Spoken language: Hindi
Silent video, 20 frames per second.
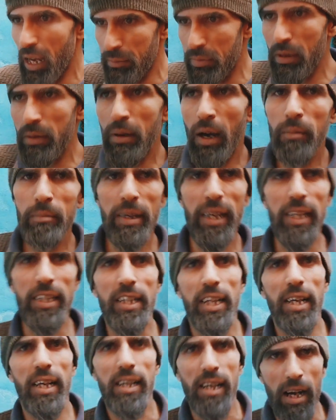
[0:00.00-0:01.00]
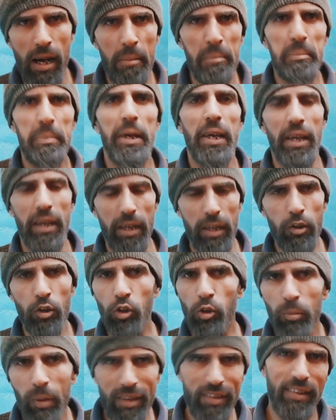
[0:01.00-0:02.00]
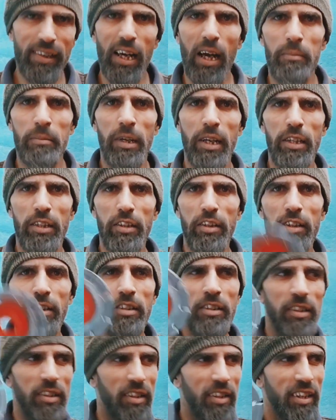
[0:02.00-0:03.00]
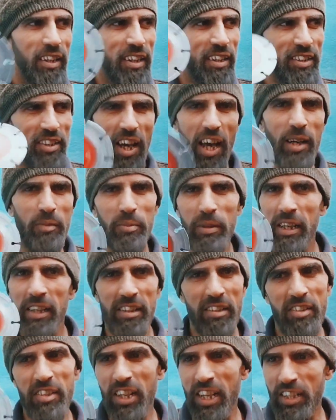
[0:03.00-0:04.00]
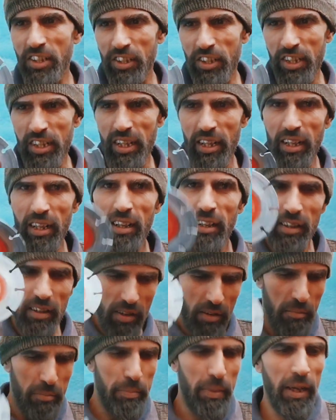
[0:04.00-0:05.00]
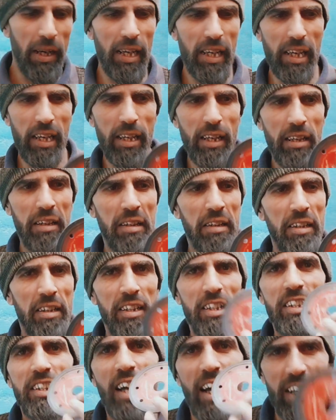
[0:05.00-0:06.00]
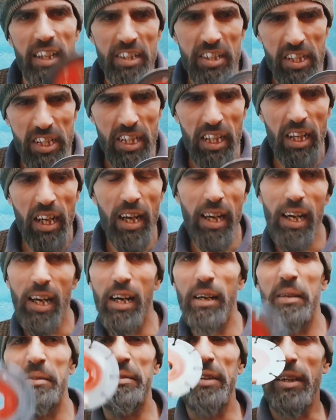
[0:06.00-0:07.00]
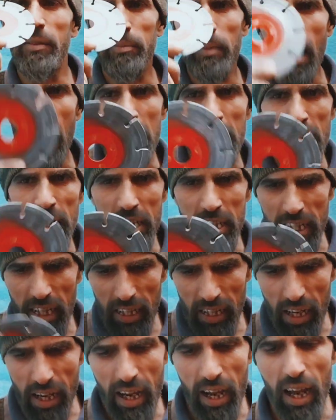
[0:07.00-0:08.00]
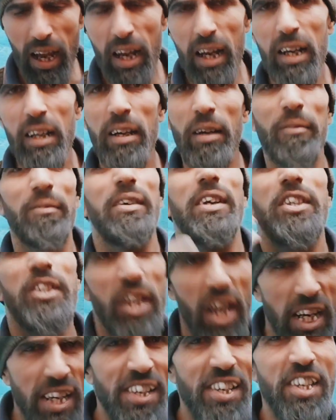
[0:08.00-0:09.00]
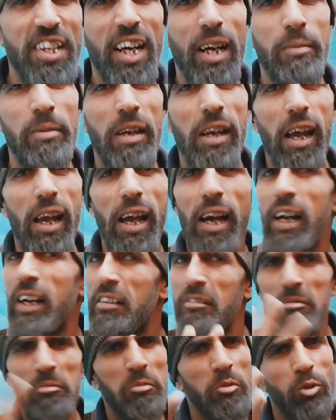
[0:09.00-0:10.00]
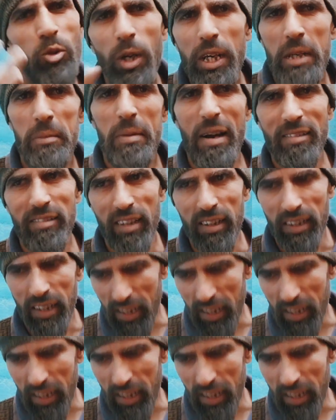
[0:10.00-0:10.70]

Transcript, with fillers: अभी हम एक जगह काम पे हैं सुबह से हमने तीन चार बुलेट्स चेंज किया पहले चार इंची का लाया फिर पाँच इंची का लाया फिर छः इंची का भी लाया कोई मकसद